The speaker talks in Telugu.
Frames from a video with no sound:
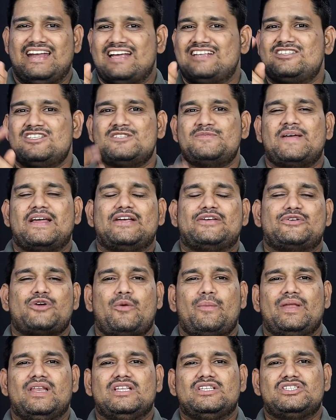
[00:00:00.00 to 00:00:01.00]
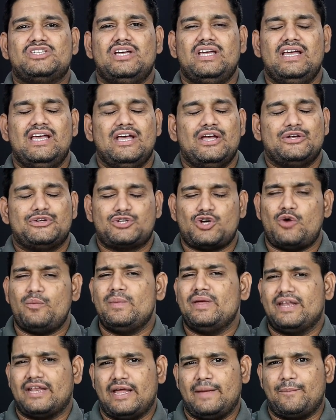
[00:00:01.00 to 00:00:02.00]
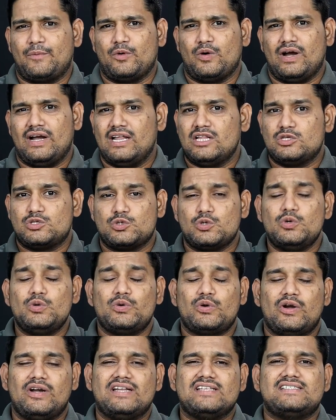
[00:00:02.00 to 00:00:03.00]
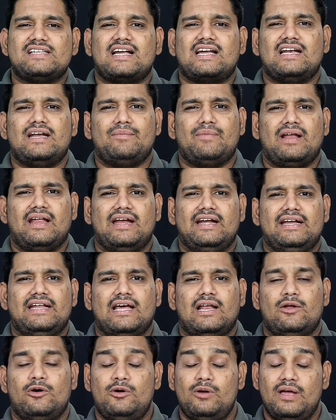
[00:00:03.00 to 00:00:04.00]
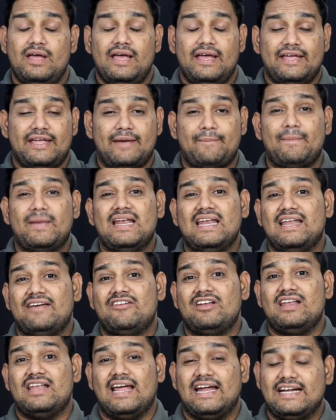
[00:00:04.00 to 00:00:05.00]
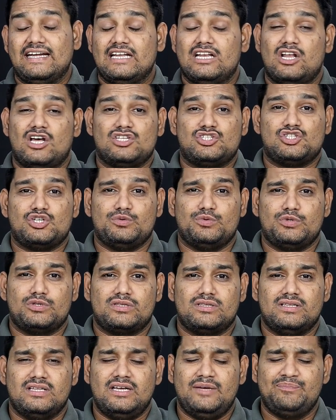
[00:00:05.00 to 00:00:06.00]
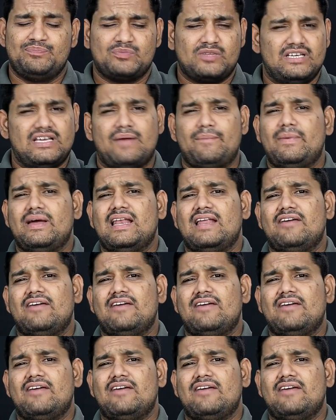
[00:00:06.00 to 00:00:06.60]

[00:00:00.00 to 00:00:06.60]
నెక్స్ట్ మనకి షామీ నుంచి షామీ రేపు అంటే జూన్ ట్వంటీ సెకండ్ మన ఇండియాలో ఎంఐ లెవెన్ లైట్ లాంచ్ అయిపోతుంది ఈ ఎంఐ